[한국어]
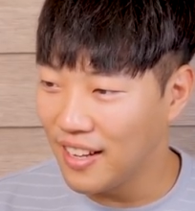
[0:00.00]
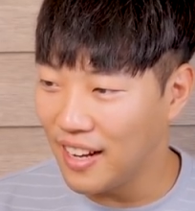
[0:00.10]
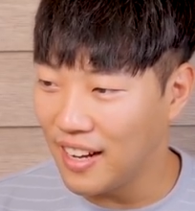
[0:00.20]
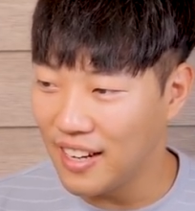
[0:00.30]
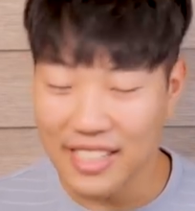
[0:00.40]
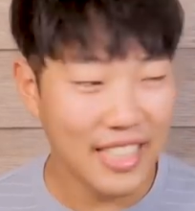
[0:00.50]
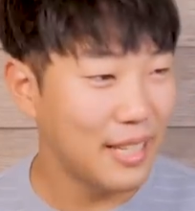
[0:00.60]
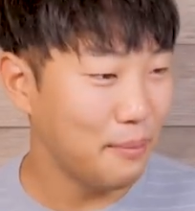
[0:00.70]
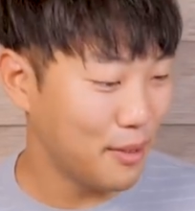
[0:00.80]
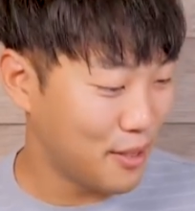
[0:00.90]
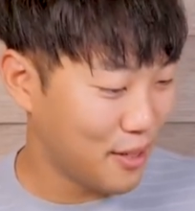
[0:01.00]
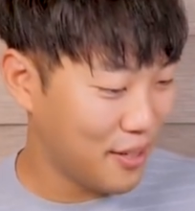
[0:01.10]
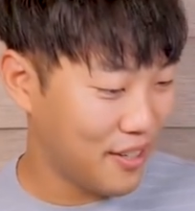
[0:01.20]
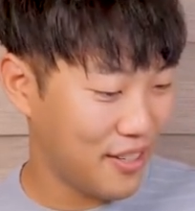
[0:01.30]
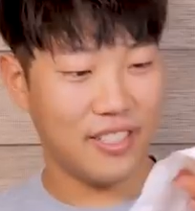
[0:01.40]
아 치킨 먼저.
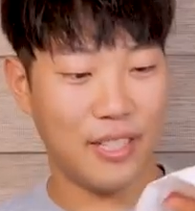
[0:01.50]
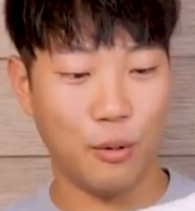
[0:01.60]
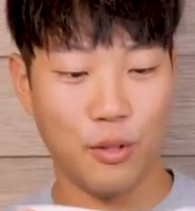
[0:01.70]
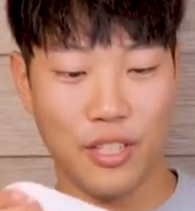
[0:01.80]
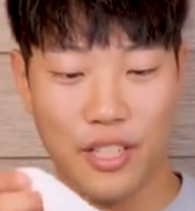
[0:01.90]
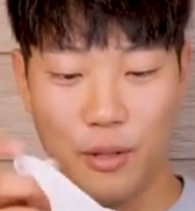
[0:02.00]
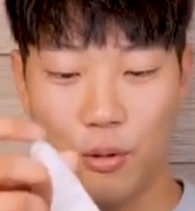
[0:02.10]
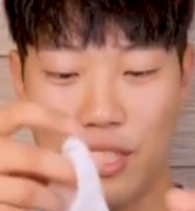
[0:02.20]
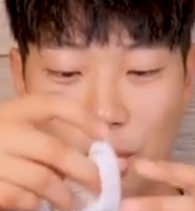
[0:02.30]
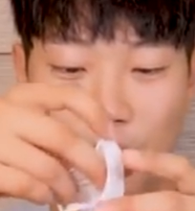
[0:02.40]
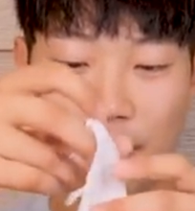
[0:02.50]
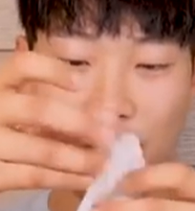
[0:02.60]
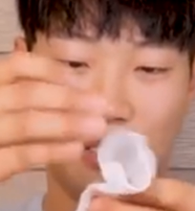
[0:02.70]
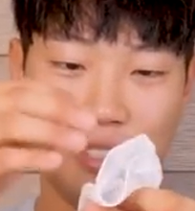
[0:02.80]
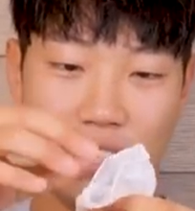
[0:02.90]
자 오늘은 혹시
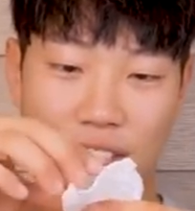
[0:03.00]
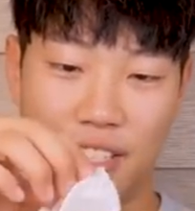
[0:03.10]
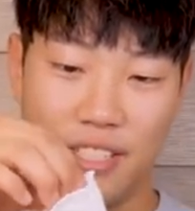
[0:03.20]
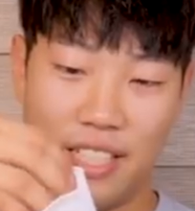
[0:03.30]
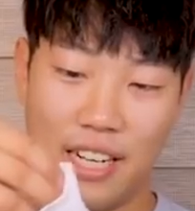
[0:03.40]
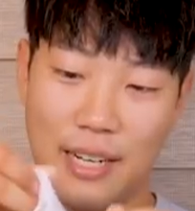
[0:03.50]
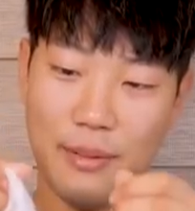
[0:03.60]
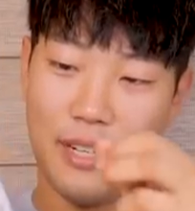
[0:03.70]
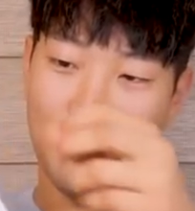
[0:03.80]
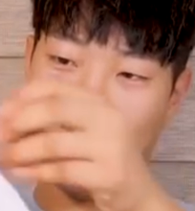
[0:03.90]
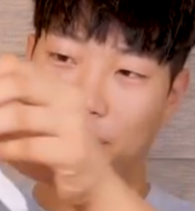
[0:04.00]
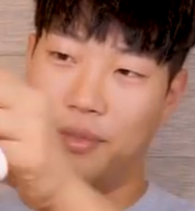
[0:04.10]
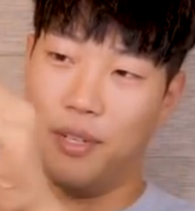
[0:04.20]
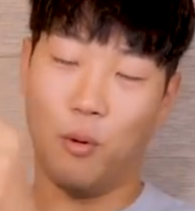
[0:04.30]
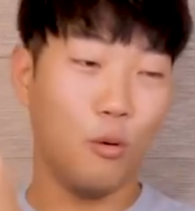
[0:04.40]
몰라서 일단 장갑을
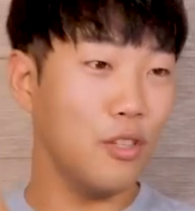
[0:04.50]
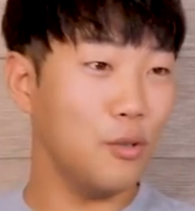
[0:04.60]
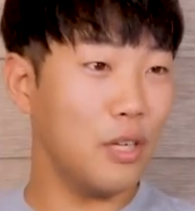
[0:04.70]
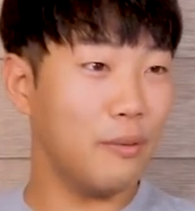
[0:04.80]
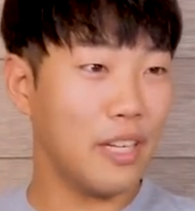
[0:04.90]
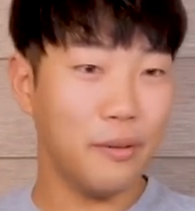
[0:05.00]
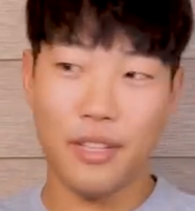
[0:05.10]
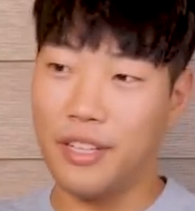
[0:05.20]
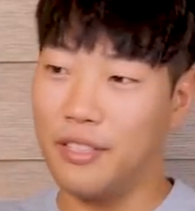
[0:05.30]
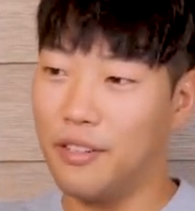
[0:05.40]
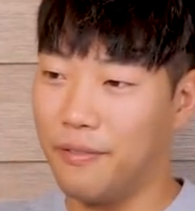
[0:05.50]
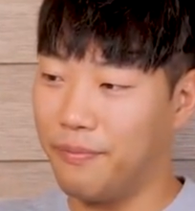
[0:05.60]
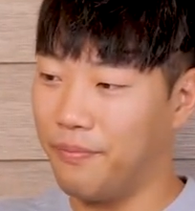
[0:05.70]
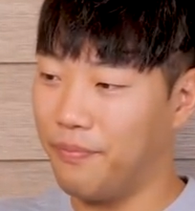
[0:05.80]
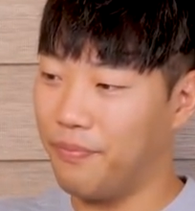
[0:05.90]
가져왔습니다. 오른손에만 끼면 되겠죠?
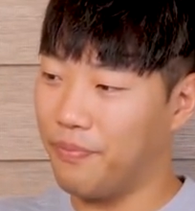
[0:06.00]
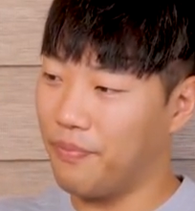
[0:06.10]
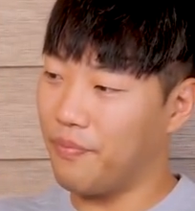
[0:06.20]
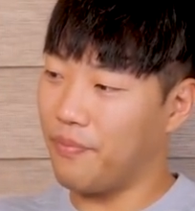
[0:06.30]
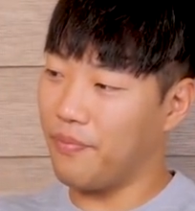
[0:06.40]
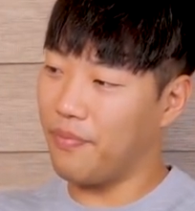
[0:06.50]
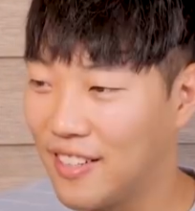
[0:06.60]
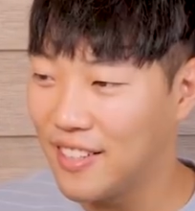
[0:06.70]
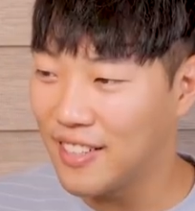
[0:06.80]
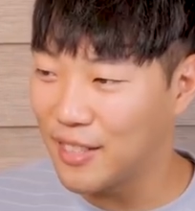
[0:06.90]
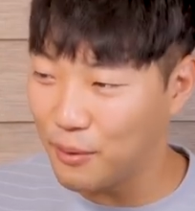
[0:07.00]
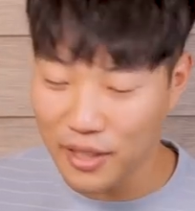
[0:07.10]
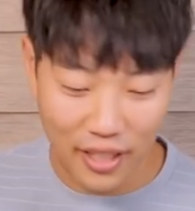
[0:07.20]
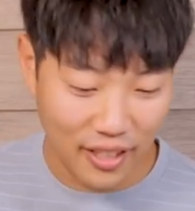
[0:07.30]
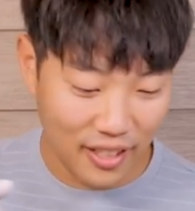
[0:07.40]
그럼
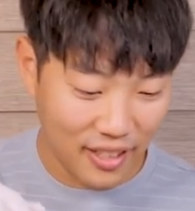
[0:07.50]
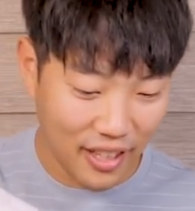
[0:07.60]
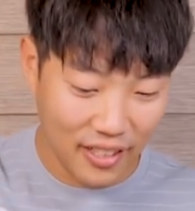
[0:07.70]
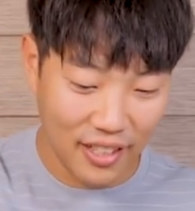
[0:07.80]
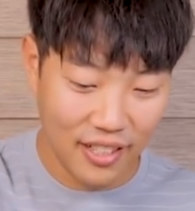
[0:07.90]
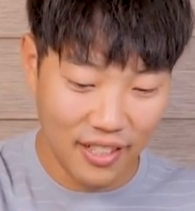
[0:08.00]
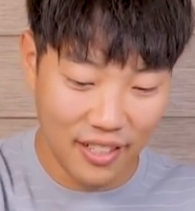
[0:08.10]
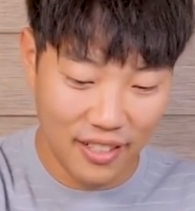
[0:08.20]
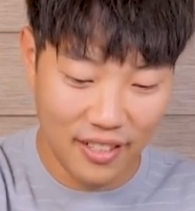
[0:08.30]
일단 닭다리를